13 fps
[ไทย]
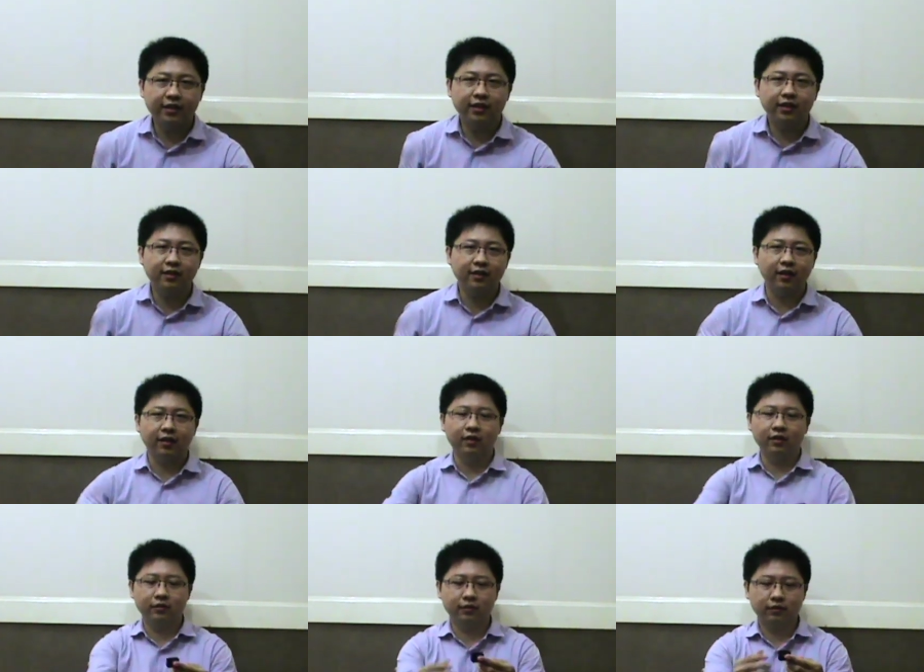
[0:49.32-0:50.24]
ชิ้นที่
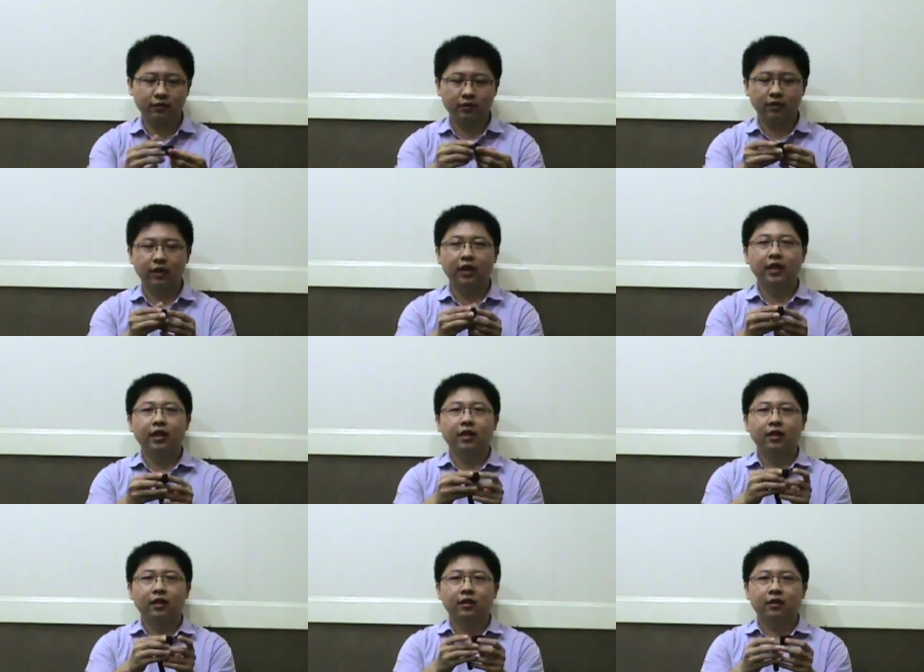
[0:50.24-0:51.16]

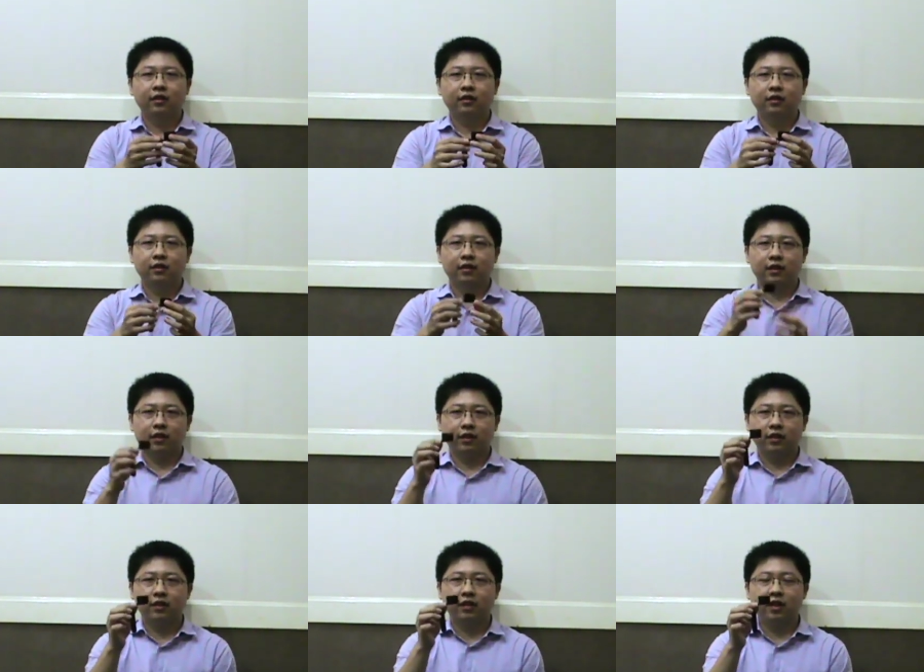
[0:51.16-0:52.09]

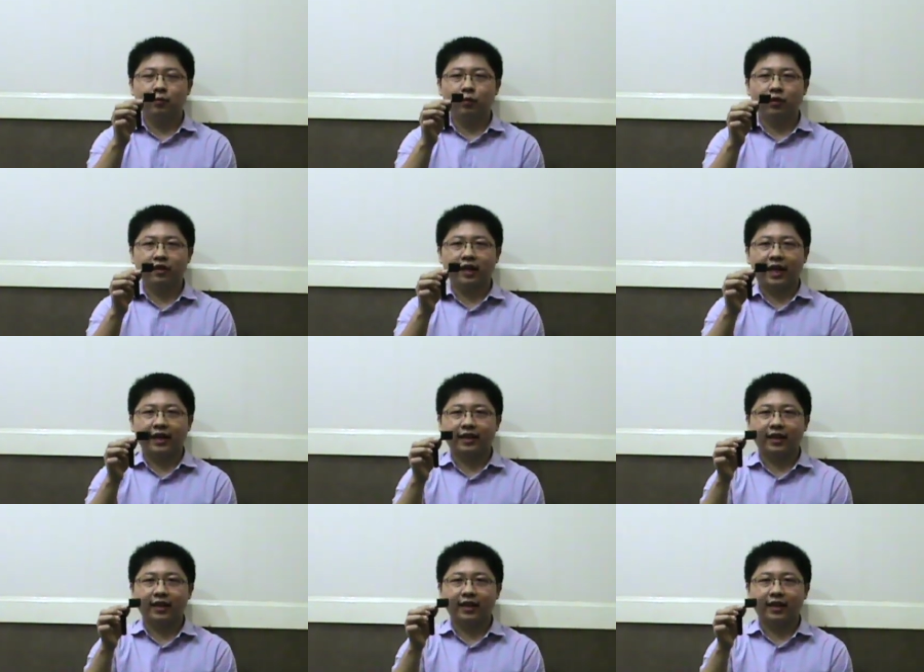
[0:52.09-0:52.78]
2เครื่องหมุนสาย